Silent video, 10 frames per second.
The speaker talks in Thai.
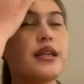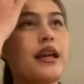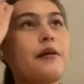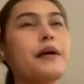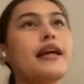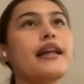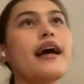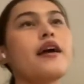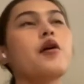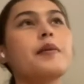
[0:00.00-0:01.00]
งๆแล้วประเทศไท
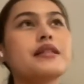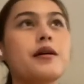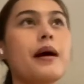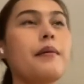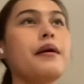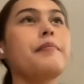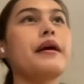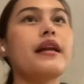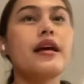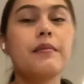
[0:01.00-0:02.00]
ยก็เป็นเจ้าภาพเอเป
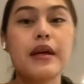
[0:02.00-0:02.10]
กใน